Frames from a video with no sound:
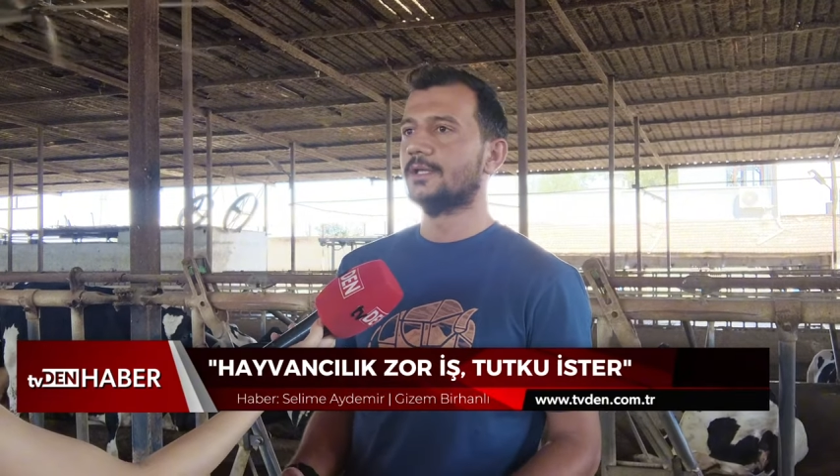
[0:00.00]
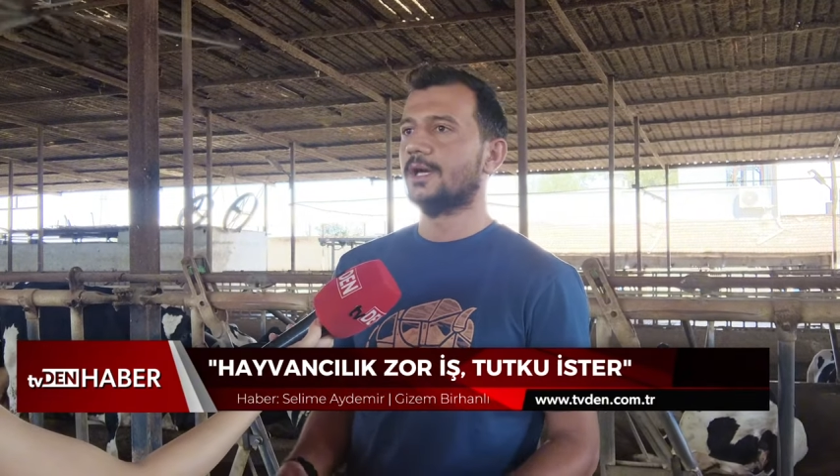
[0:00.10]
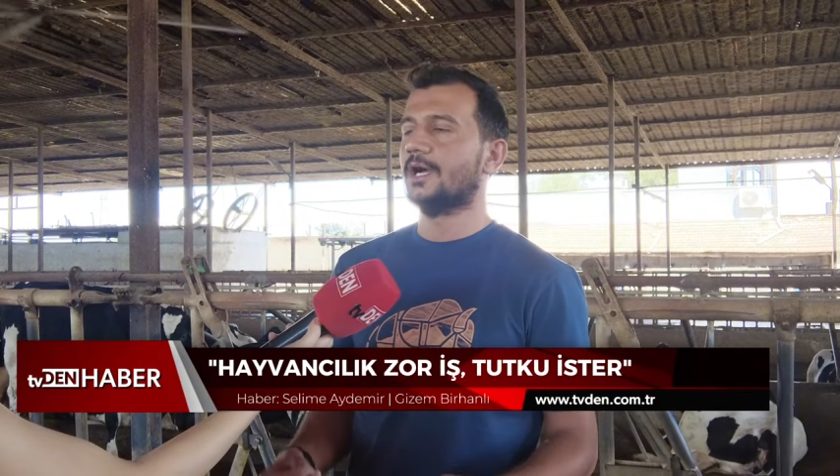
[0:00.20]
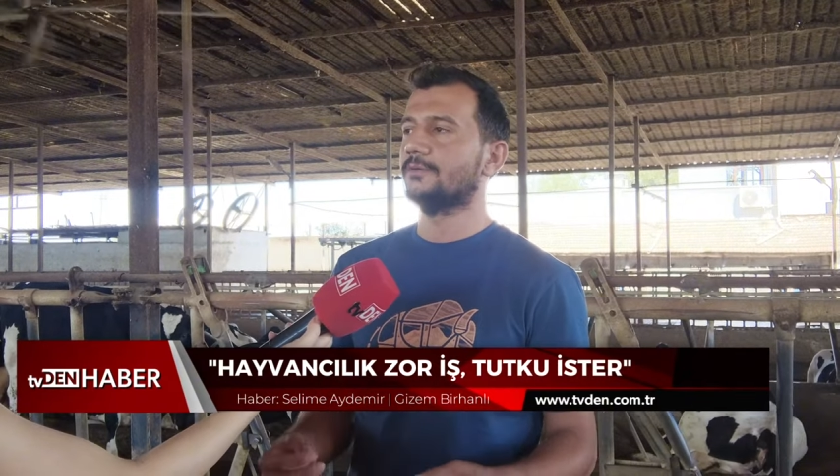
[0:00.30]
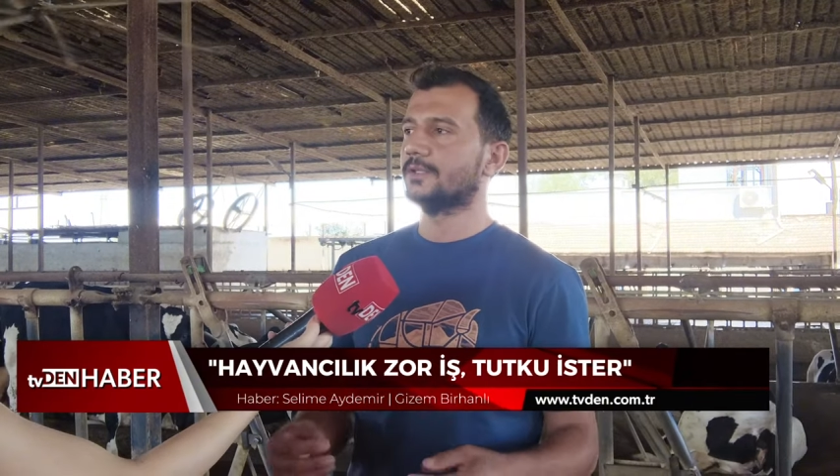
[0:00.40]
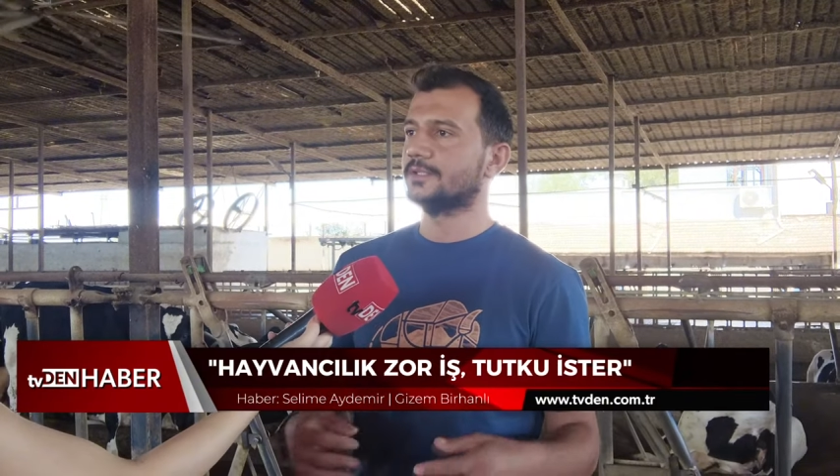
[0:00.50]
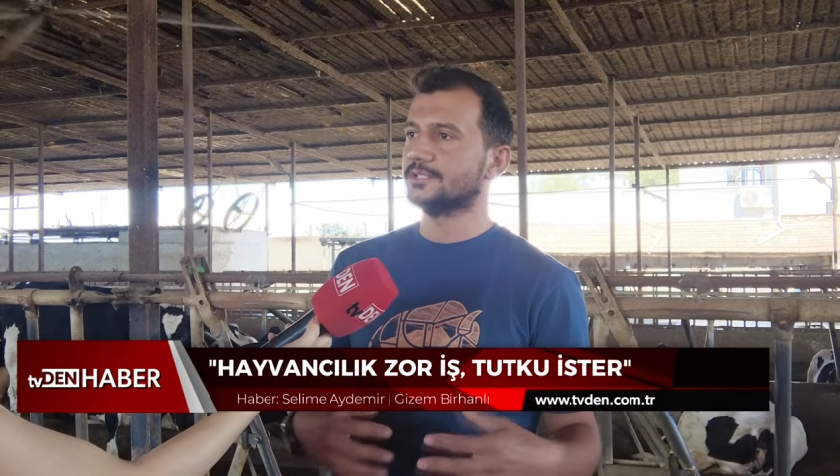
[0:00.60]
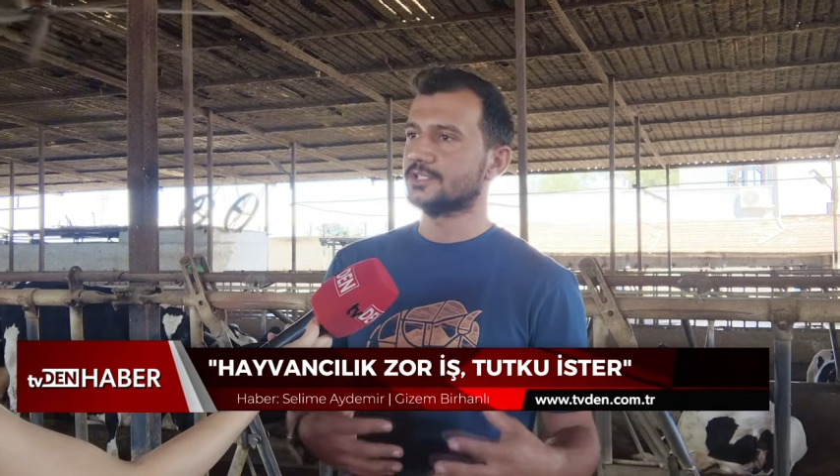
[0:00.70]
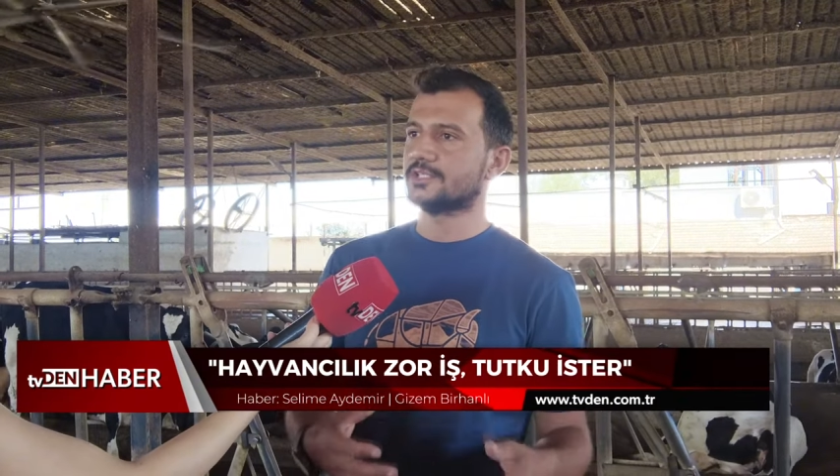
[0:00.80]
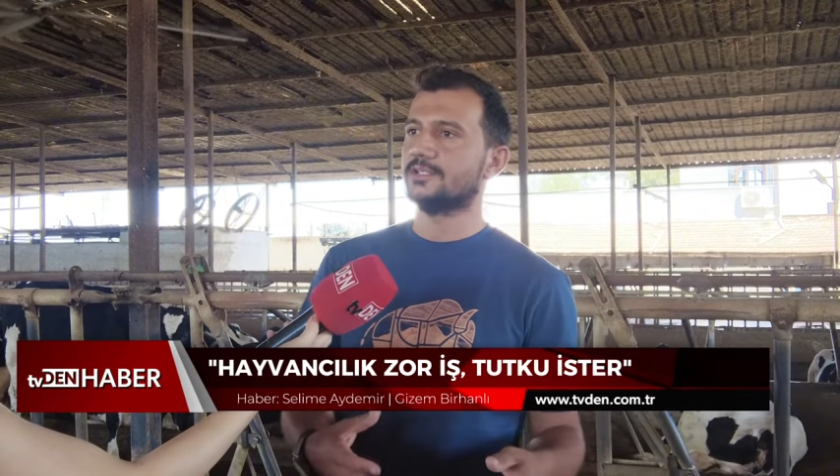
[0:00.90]

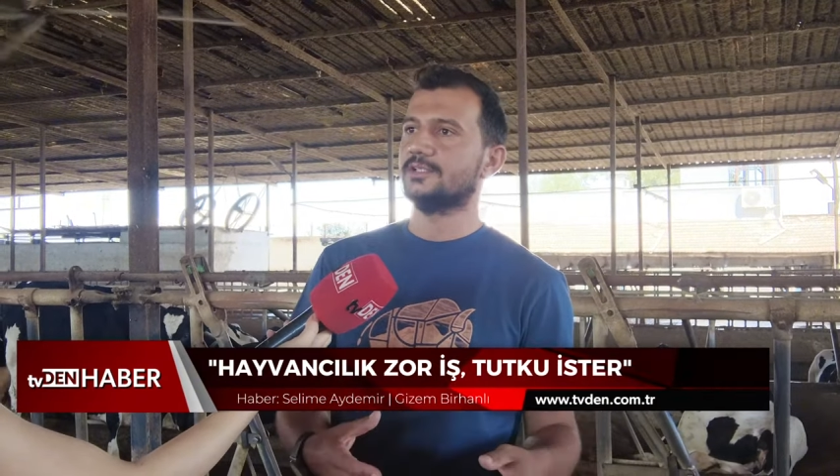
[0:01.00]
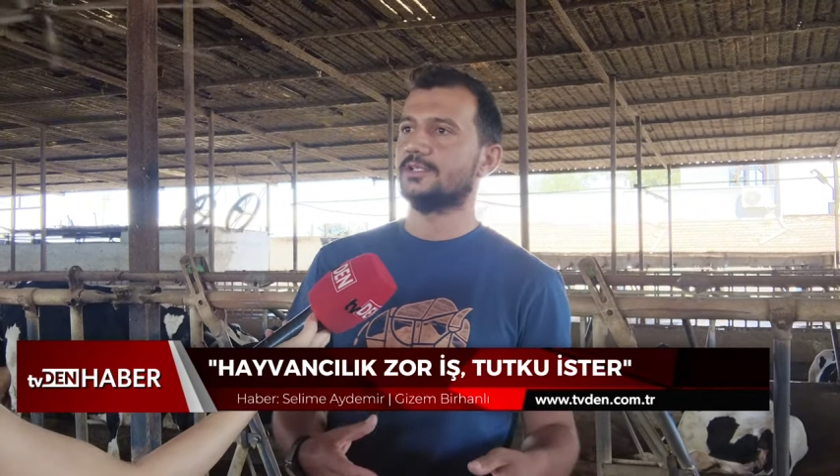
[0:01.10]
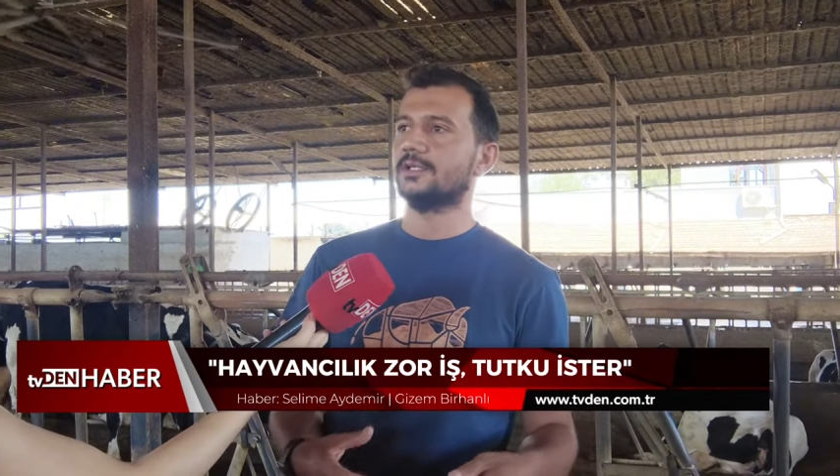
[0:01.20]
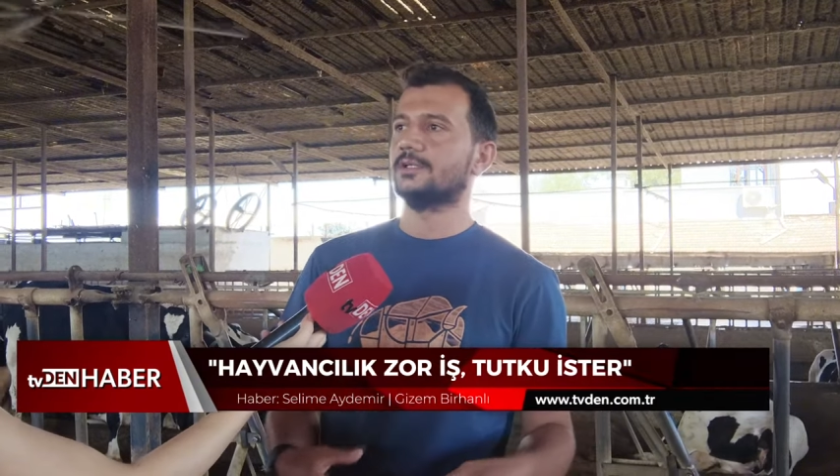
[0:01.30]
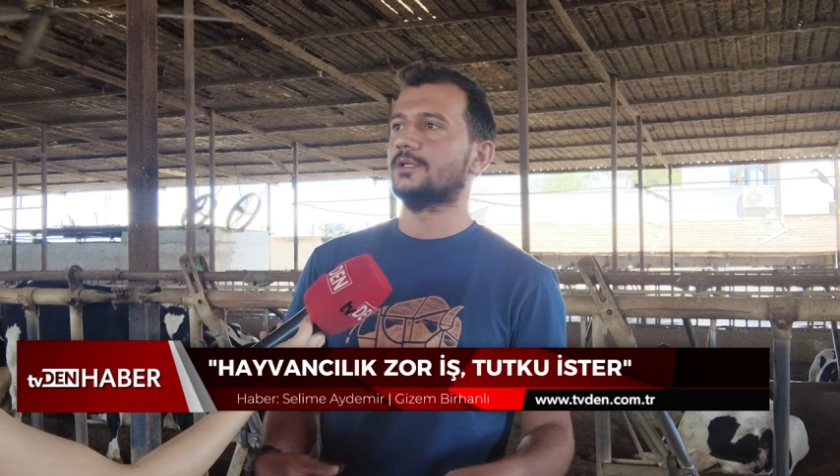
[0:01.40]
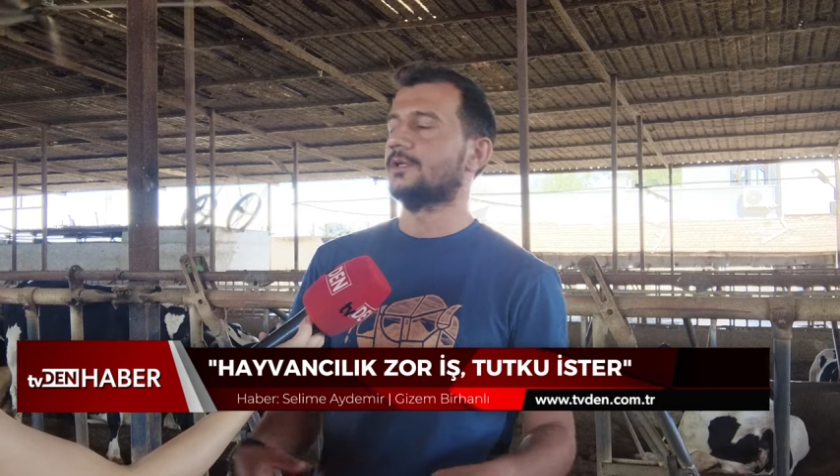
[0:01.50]
hayvanları ıslatarak